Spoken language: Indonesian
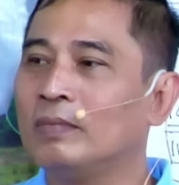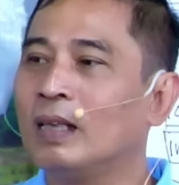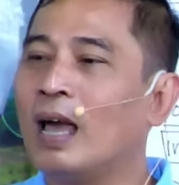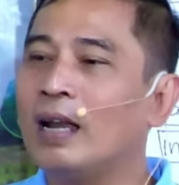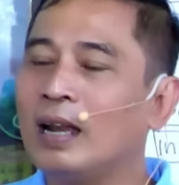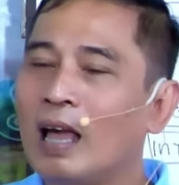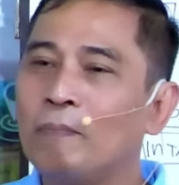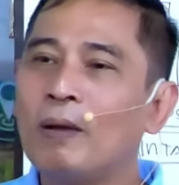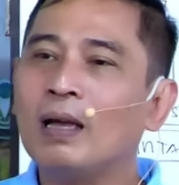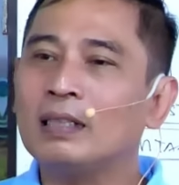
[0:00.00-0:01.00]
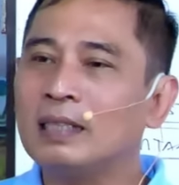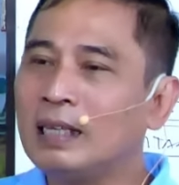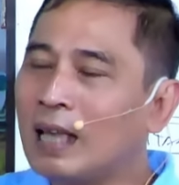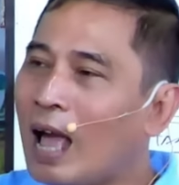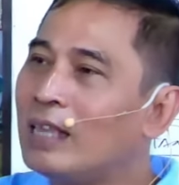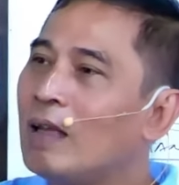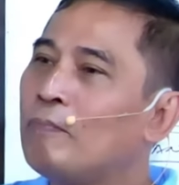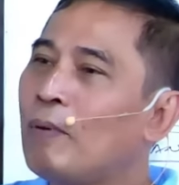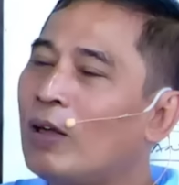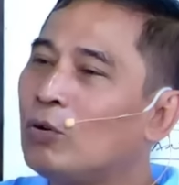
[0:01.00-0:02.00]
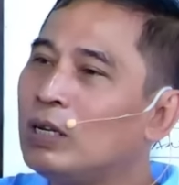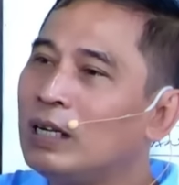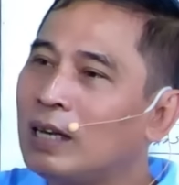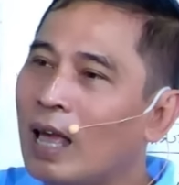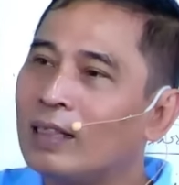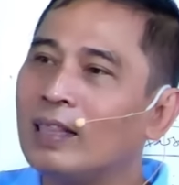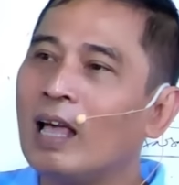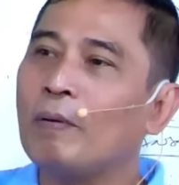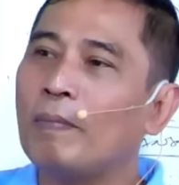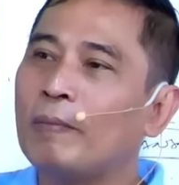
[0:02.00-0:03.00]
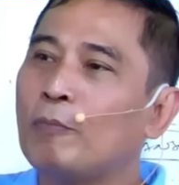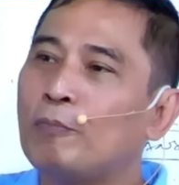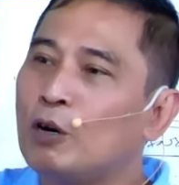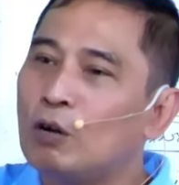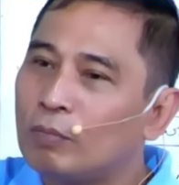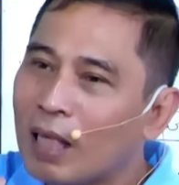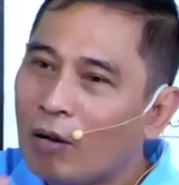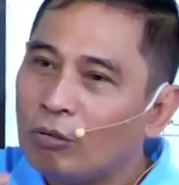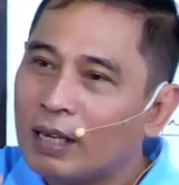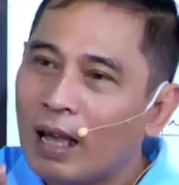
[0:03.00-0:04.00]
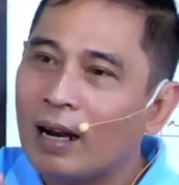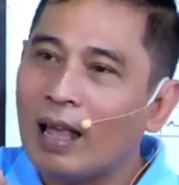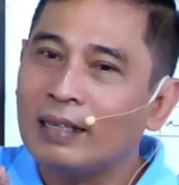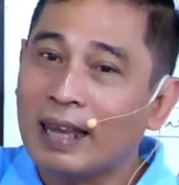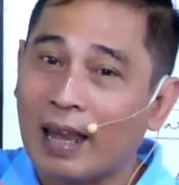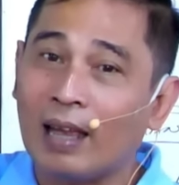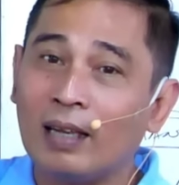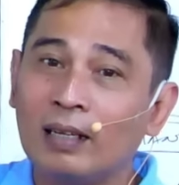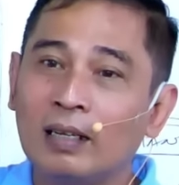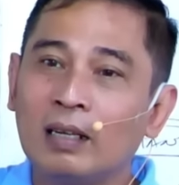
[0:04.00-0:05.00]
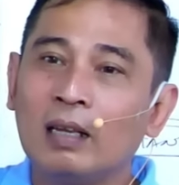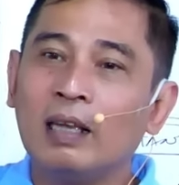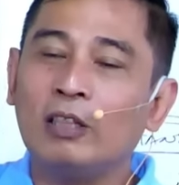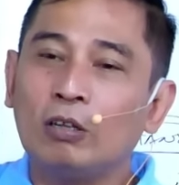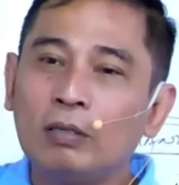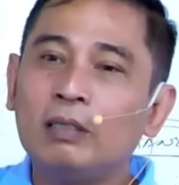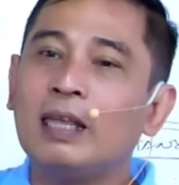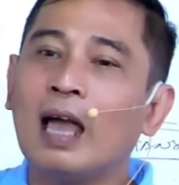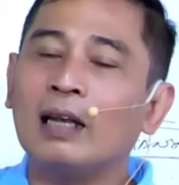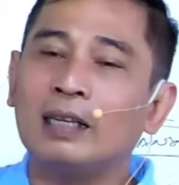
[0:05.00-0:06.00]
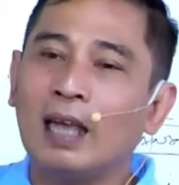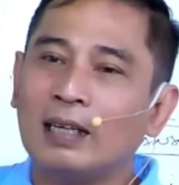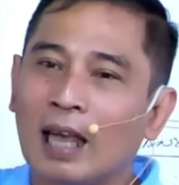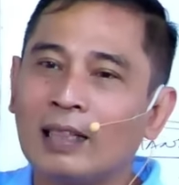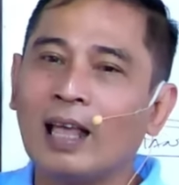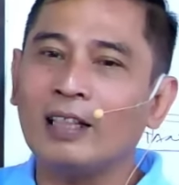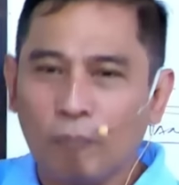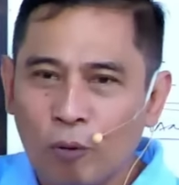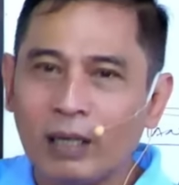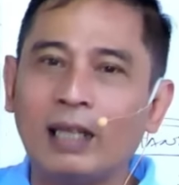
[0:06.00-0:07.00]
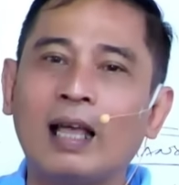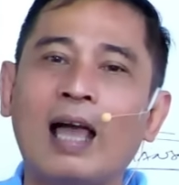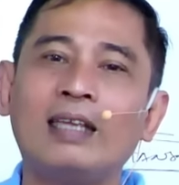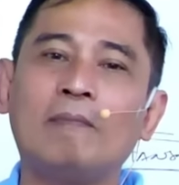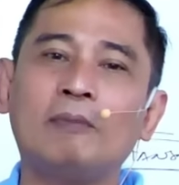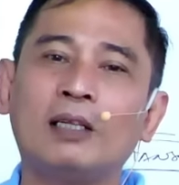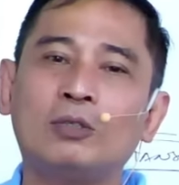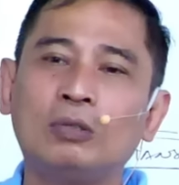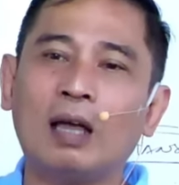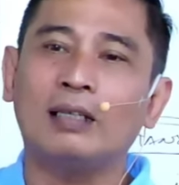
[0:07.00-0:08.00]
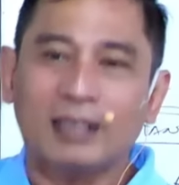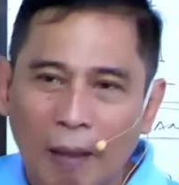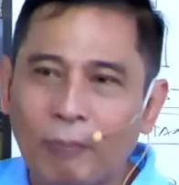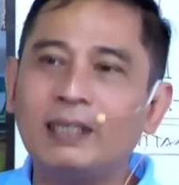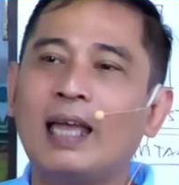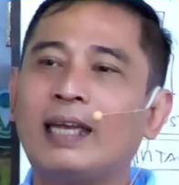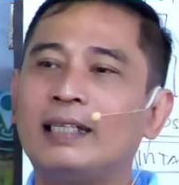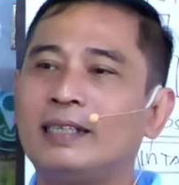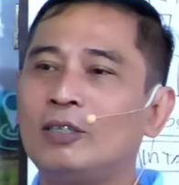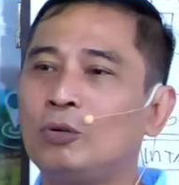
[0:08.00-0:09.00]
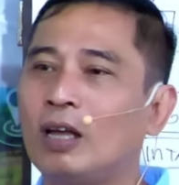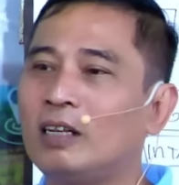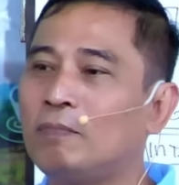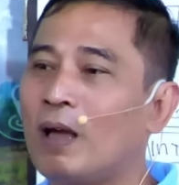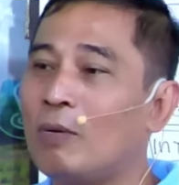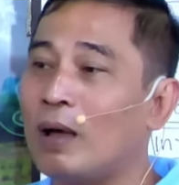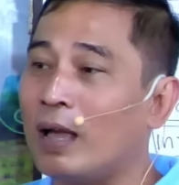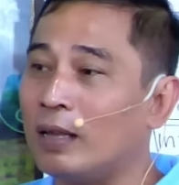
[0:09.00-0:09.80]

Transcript: Karena apa? Ketika ayam baru ini datang, Bapak Ibu belum tahu caranya, itu yang dia datang itu bukan datang ayamnya juga, sak penyakitnya juga dibawa.